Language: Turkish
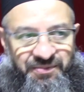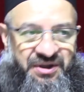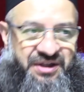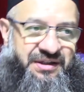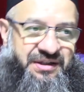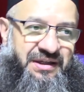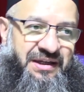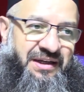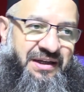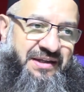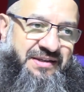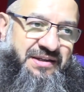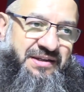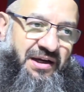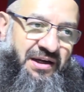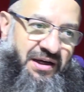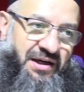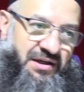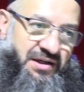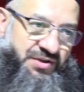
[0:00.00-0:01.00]
bir ilgisi
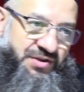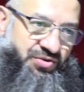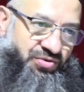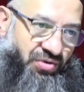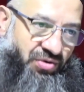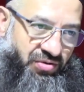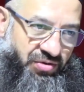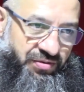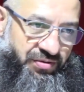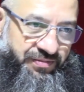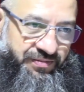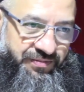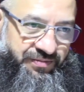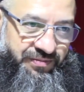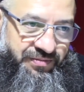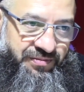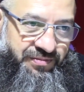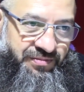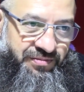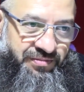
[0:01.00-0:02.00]
alakası yok
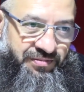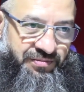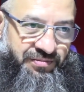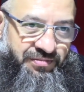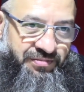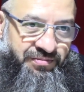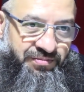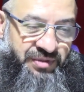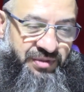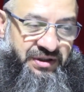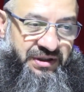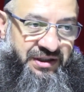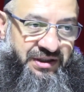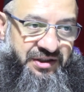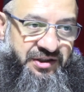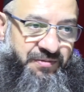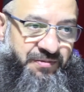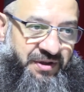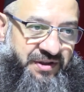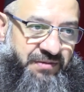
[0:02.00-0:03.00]
bir
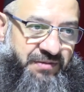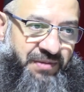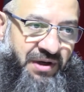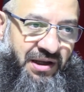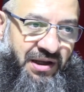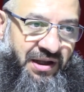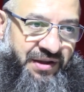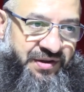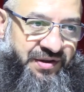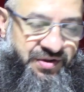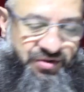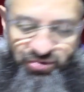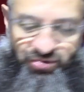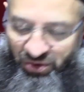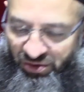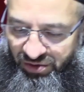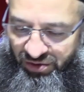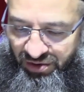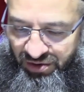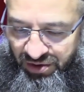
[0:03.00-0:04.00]
irtibatı bağlantısı
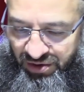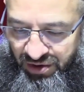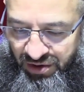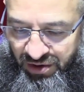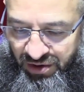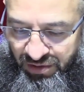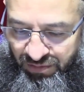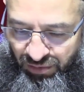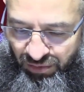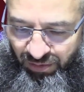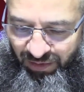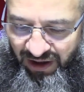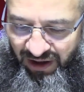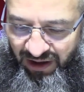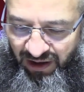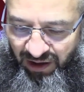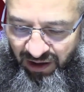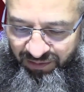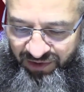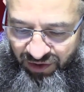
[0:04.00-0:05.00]
yok. Bu
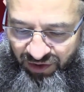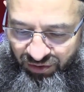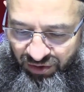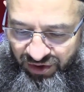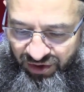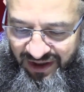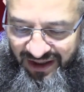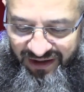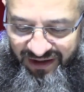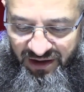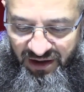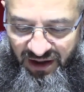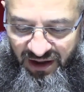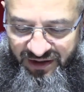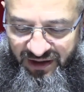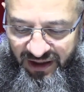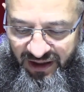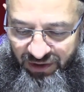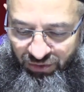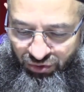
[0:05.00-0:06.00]
bağlamda diyor kendini
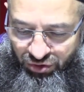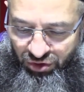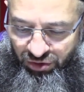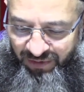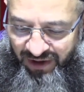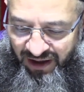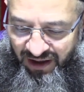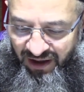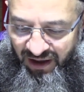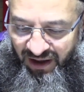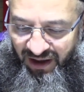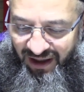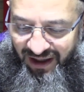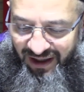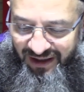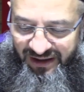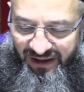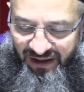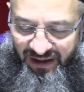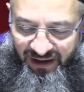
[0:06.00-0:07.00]
hataya düşürme,
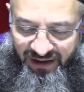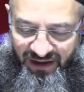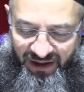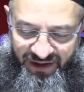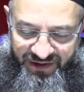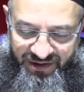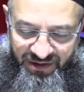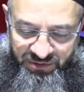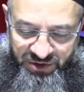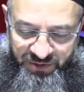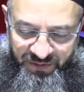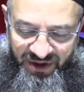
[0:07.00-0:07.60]
hak ile yaratılmış